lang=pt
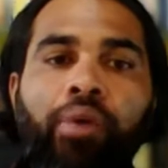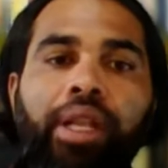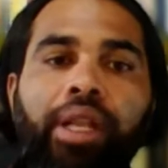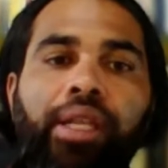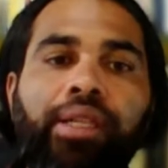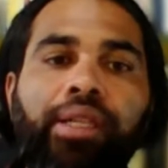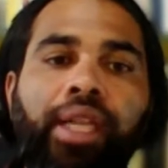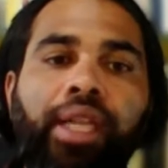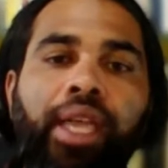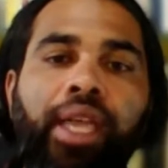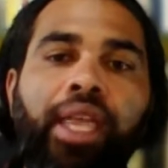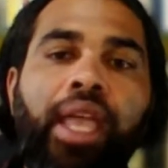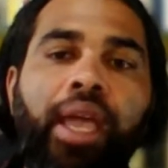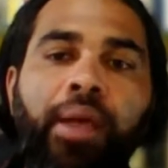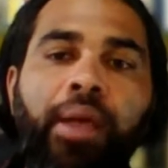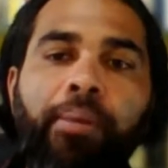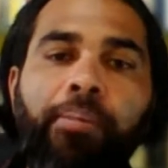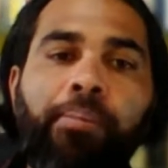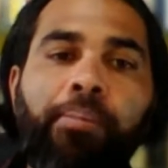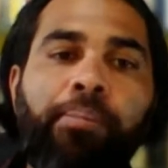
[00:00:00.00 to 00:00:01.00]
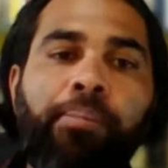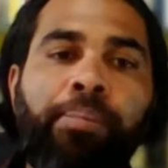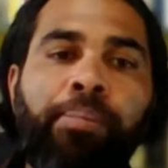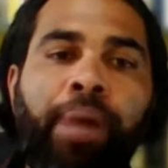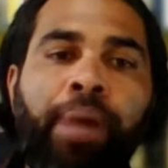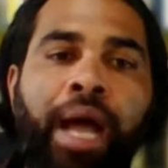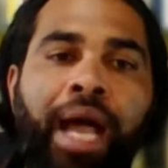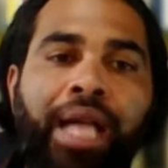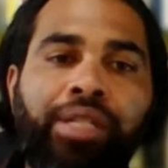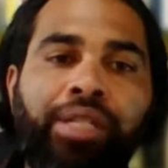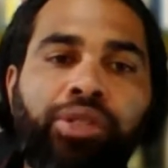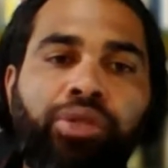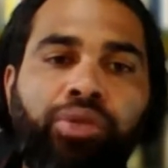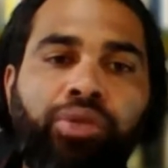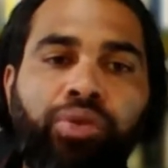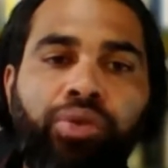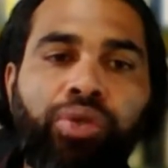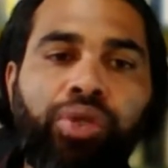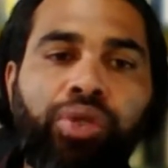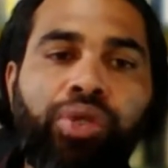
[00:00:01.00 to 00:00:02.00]
ele tem
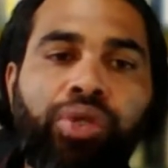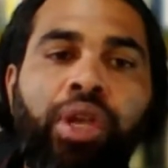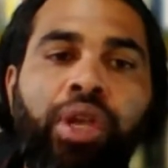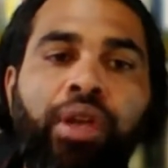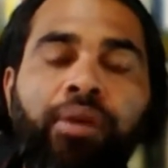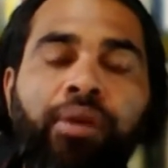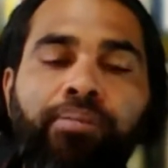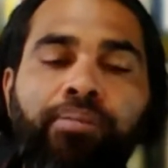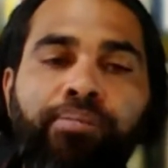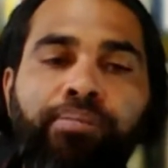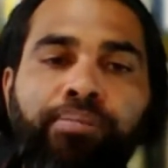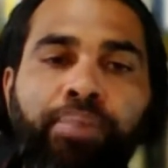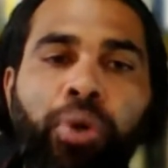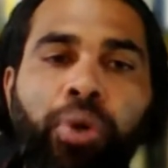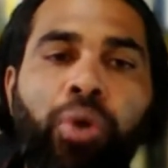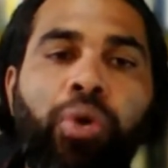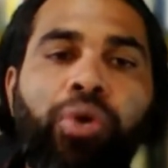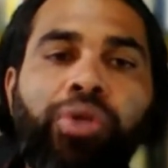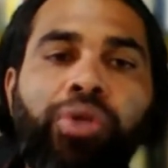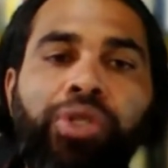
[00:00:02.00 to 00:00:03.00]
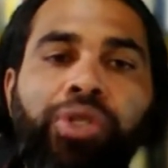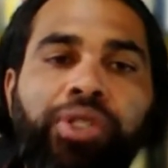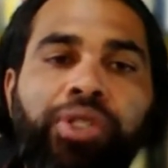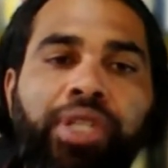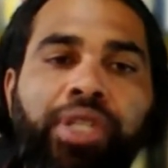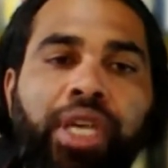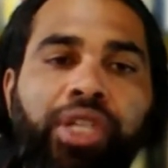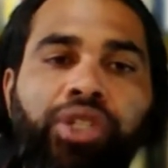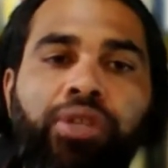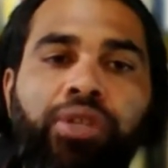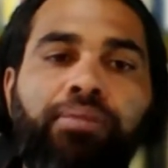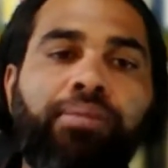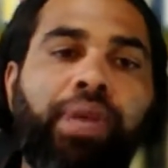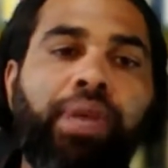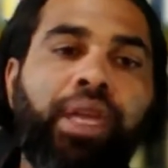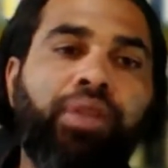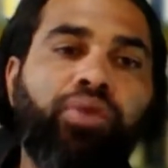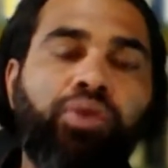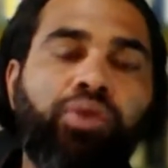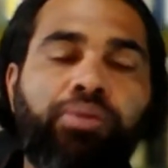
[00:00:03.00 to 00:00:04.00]
passos,
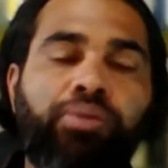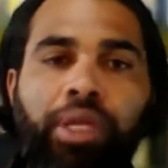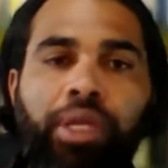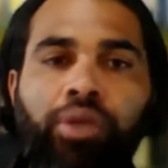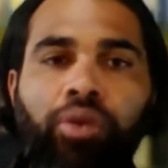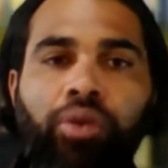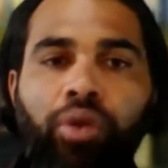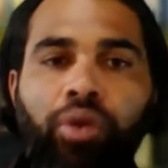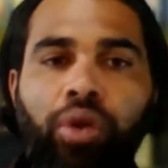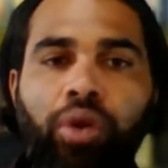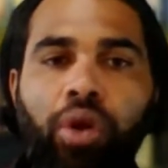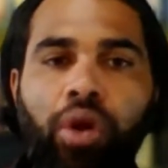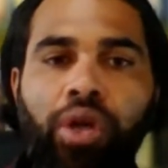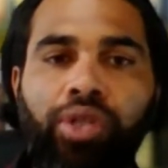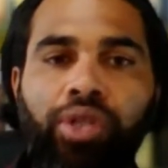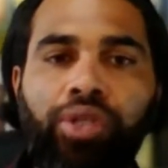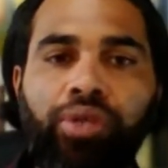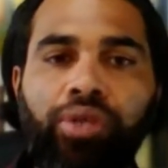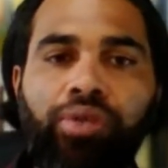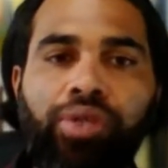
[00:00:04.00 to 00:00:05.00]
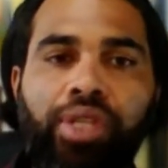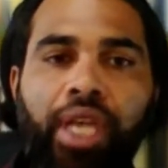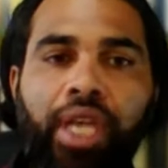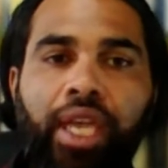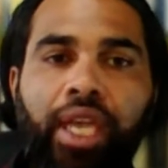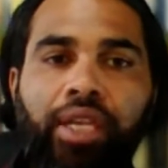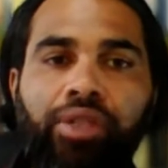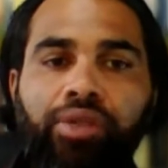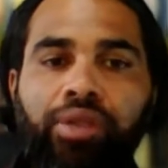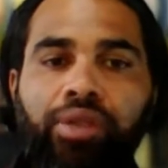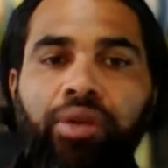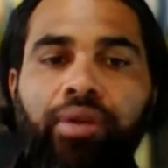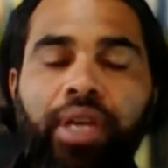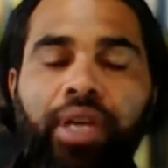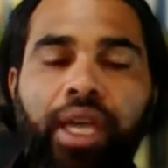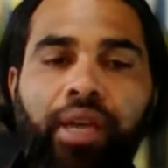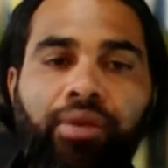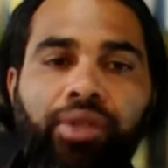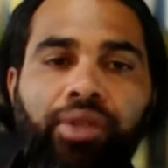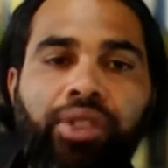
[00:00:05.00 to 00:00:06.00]
procedimentos metodológicos. É isso que eu
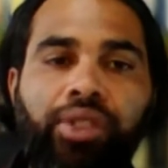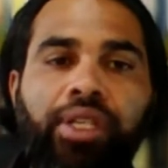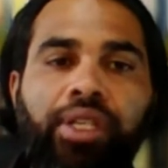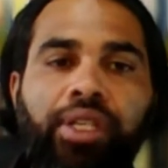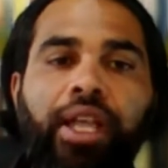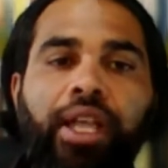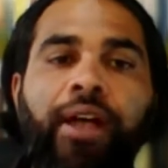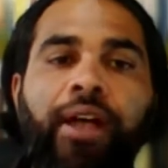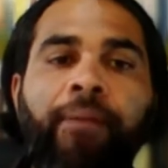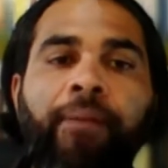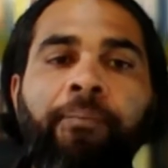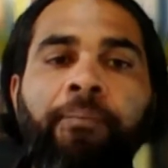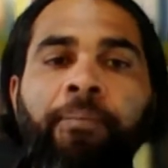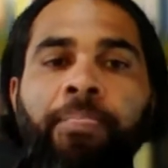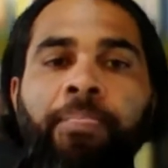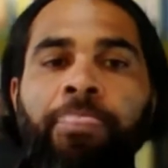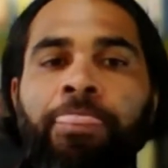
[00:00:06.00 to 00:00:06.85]
quero te ensinar.